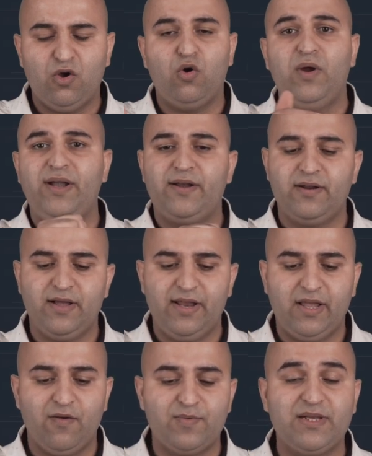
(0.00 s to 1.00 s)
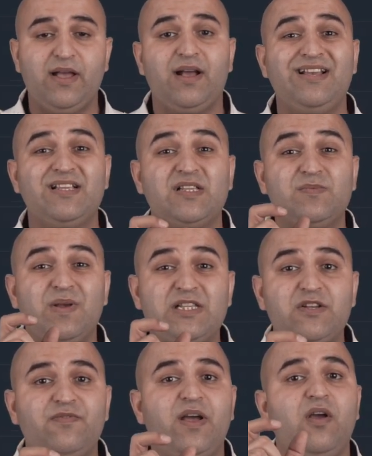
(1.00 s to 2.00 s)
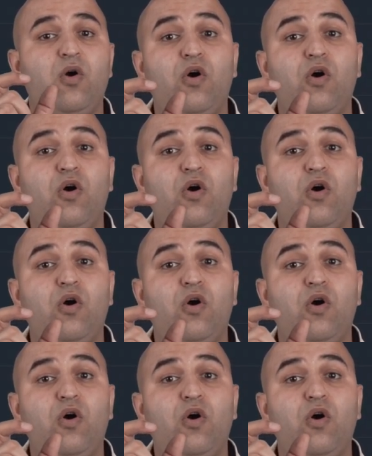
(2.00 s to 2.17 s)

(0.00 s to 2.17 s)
ओ एंटर करेंगे ऑफसेट करेंगे स्पेसिफाई